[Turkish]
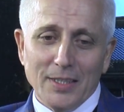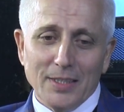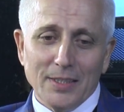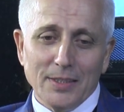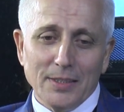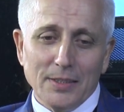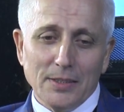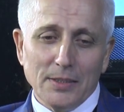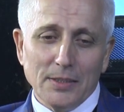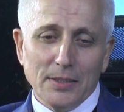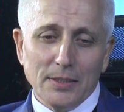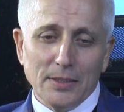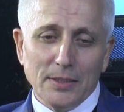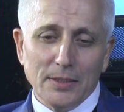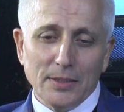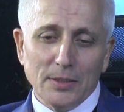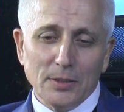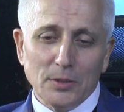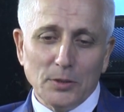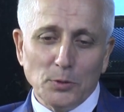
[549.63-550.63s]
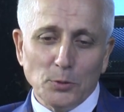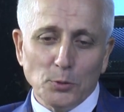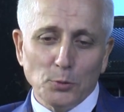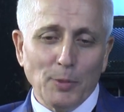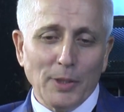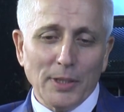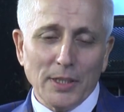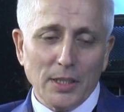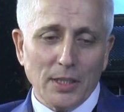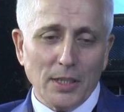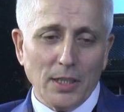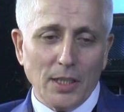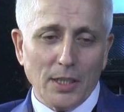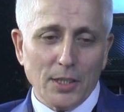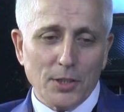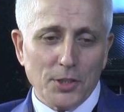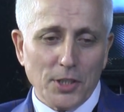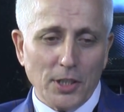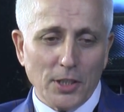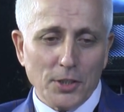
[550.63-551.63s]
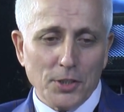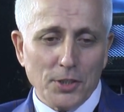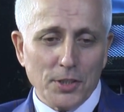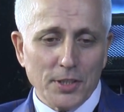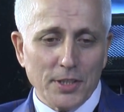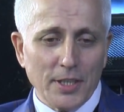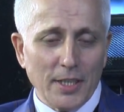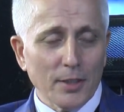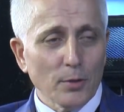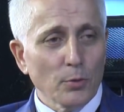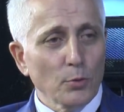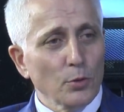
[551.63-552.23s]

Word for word: Ee, uzmanlık alanı çalışırken